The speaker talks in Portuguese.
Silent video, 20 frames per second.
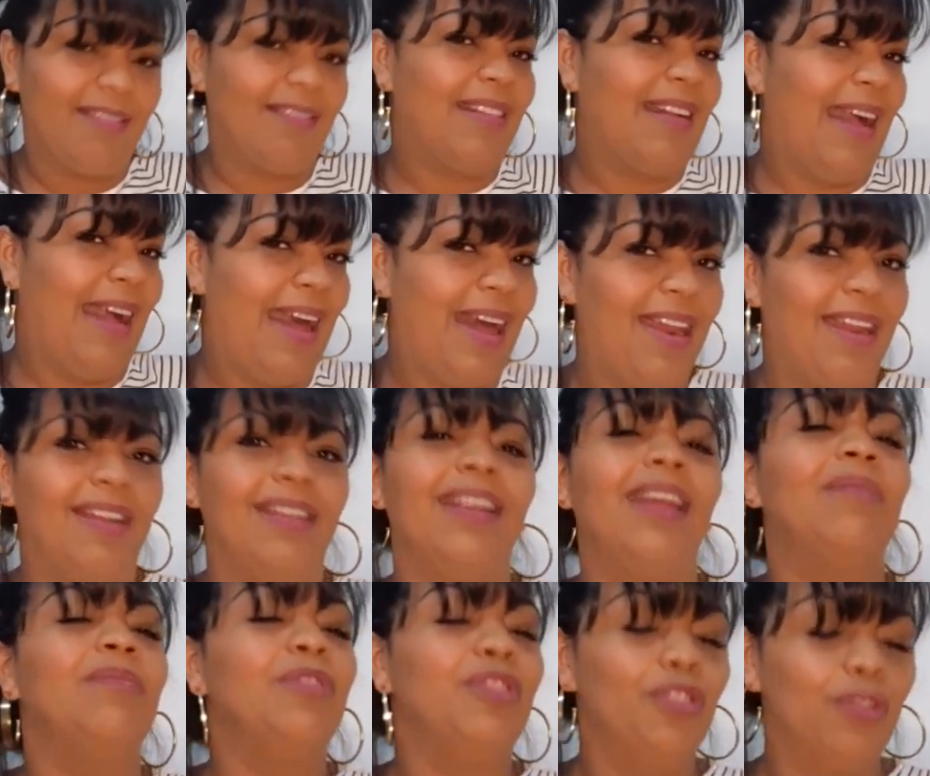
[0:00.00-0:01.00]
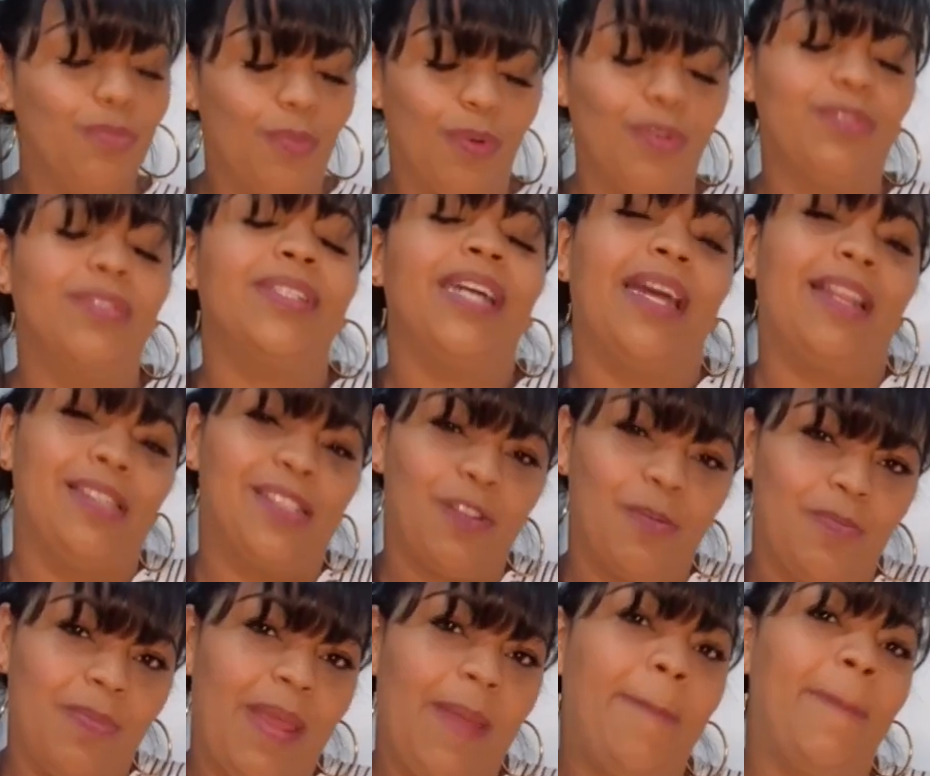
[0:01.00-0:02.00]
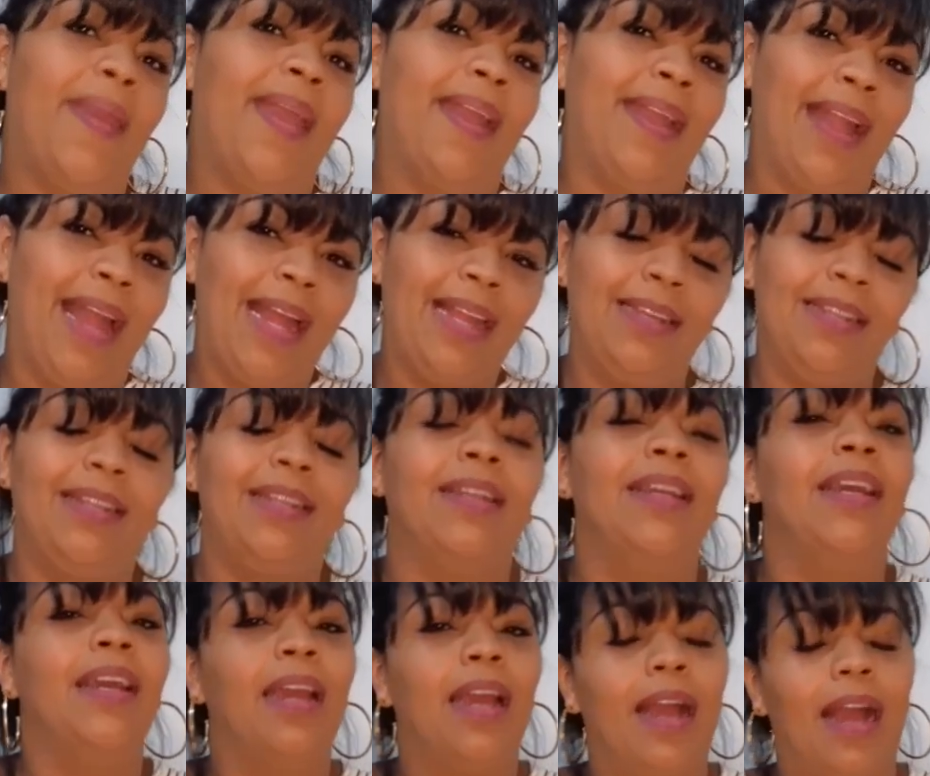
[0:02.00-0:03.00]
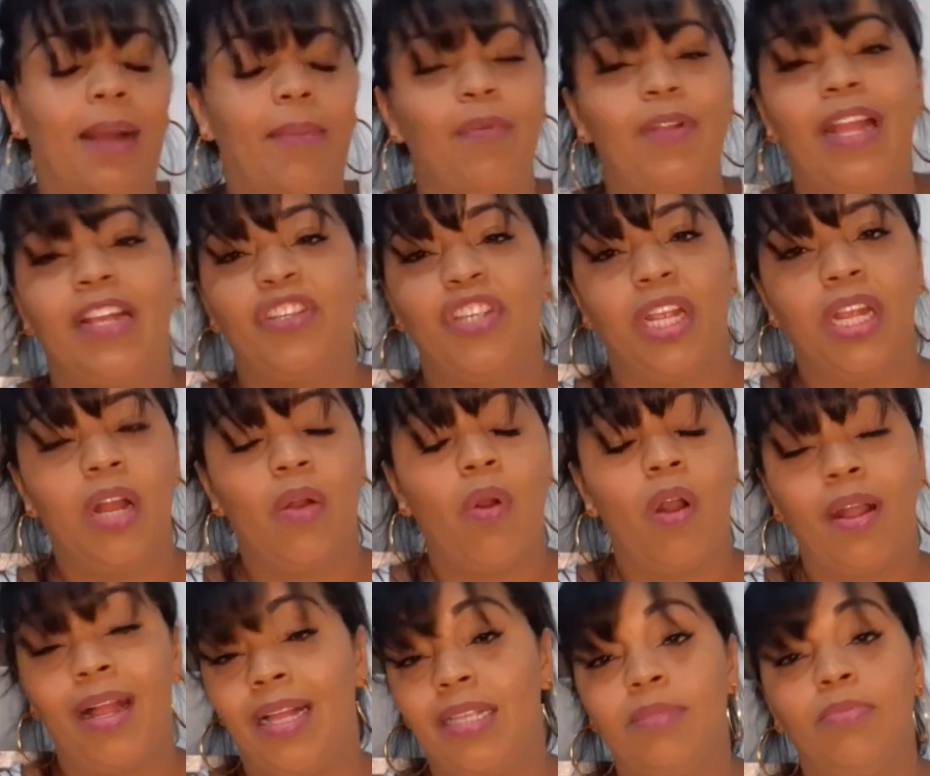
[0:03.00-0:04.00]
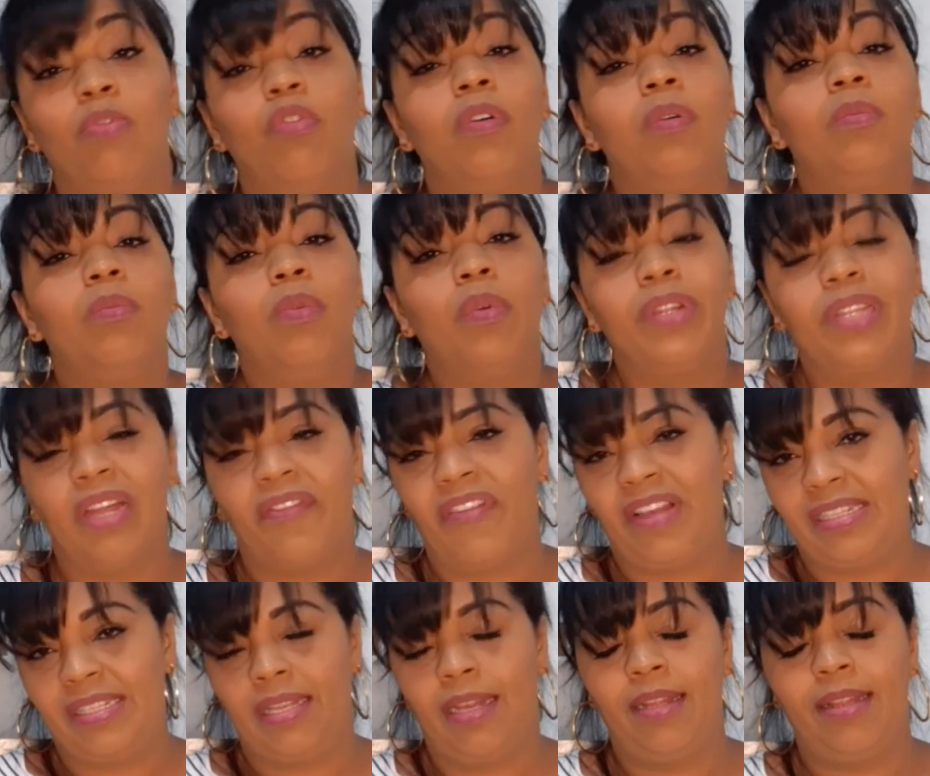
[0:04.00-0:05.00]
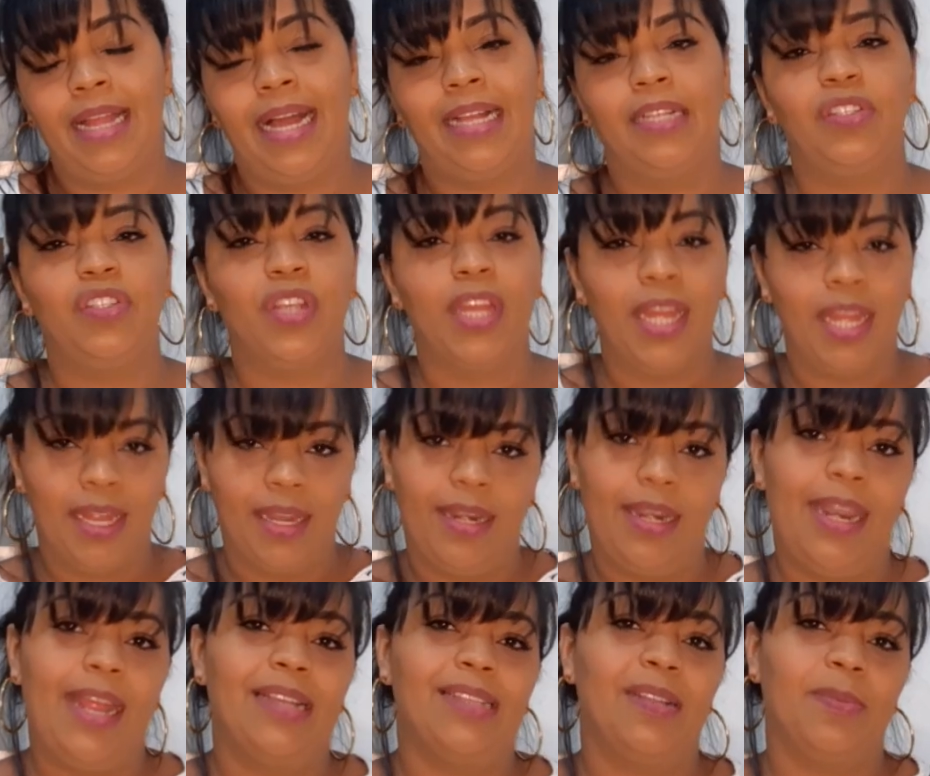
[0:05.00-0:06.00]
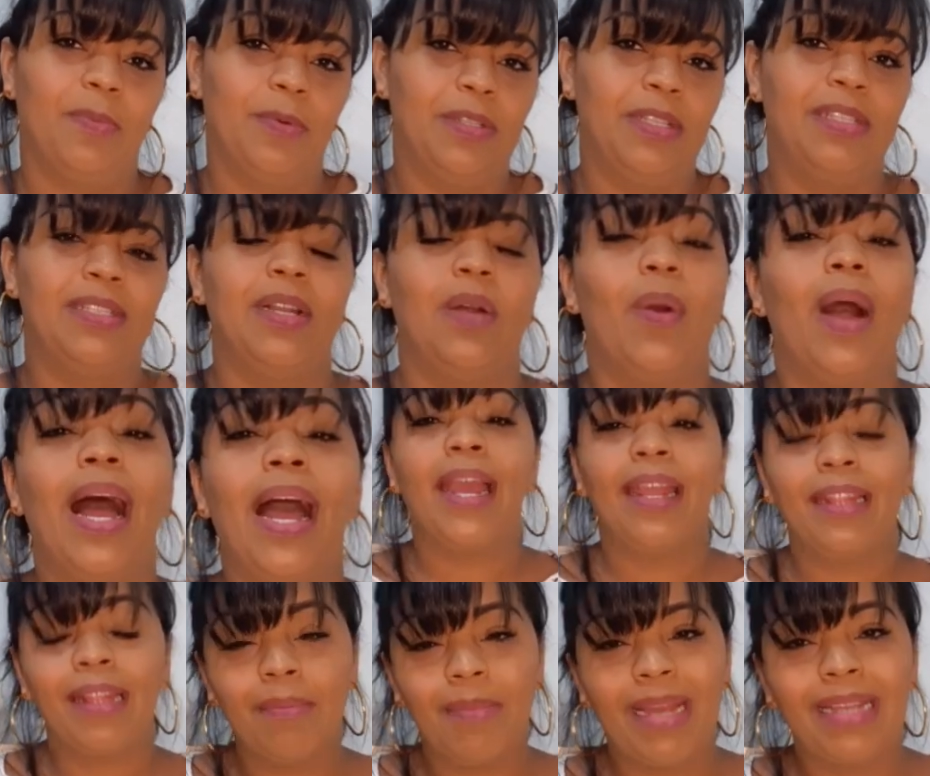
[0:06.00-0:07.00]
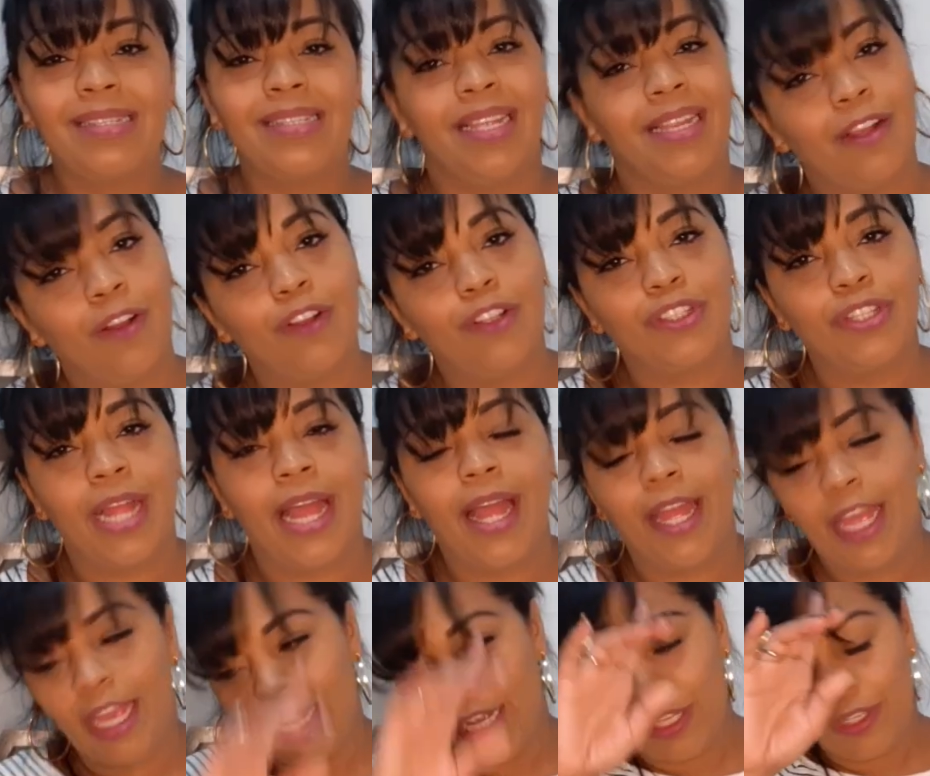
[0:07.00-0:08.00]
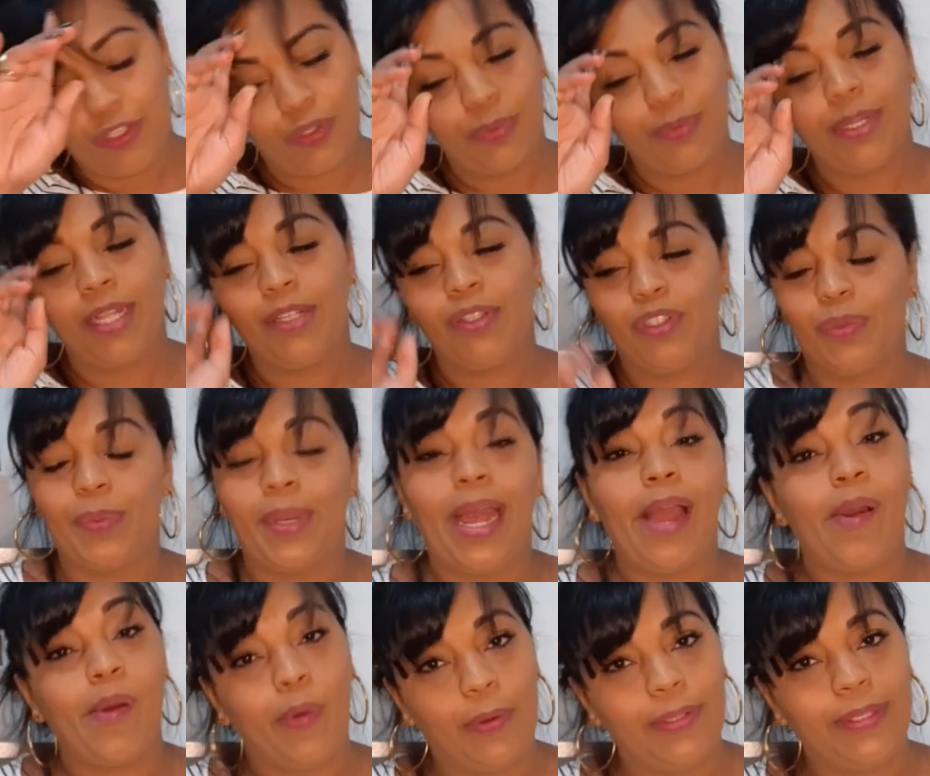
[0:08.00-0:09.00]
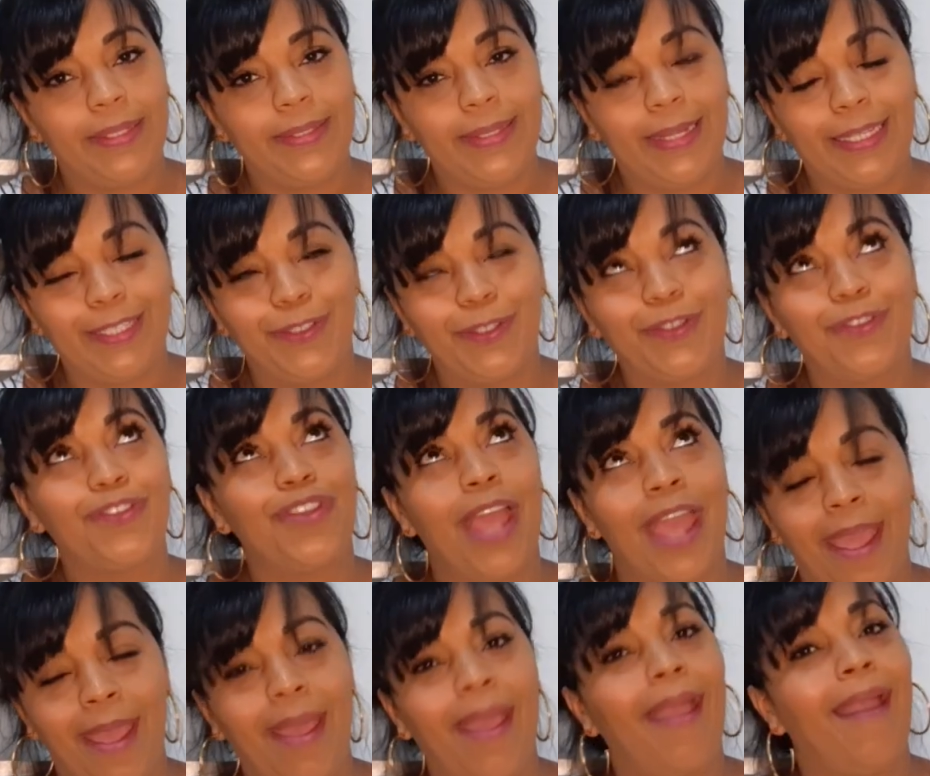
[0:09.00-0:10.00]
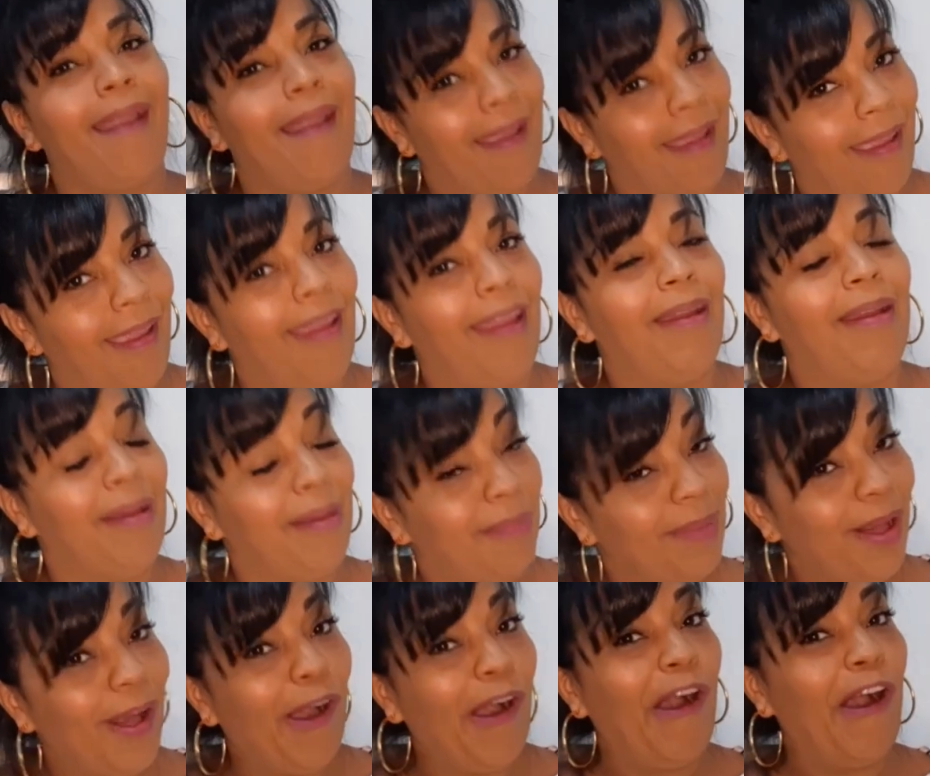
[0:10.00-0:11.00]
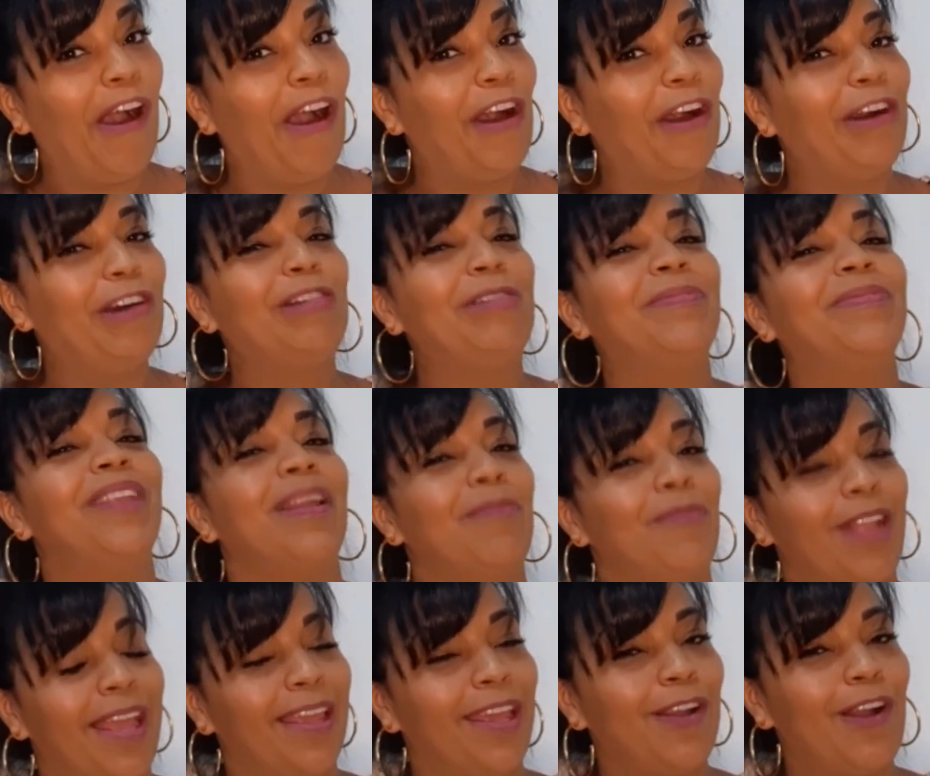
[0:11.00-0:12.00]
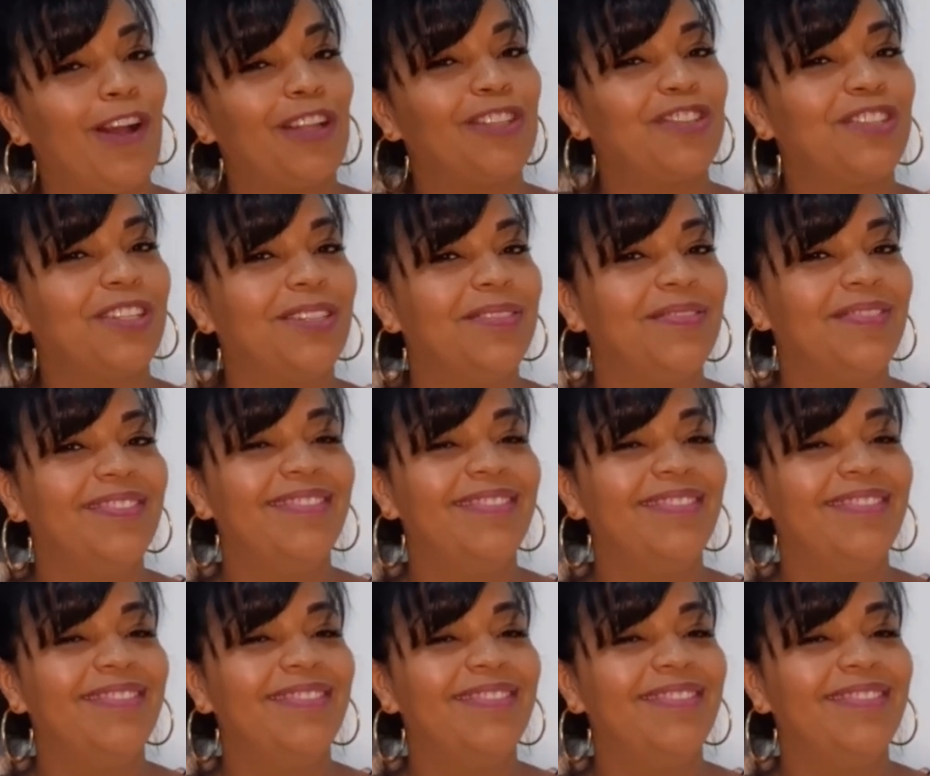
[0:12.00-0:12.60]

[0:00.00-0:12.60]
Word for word: Cara, ali é muito bom se o cara souber pegar ali. A mulher chega ao orgasmo com muita facilidade nessa posição. Ainda mais se ela gostar de um dedinho na roda, tá, gente? É bom. Tem mulher que gosta.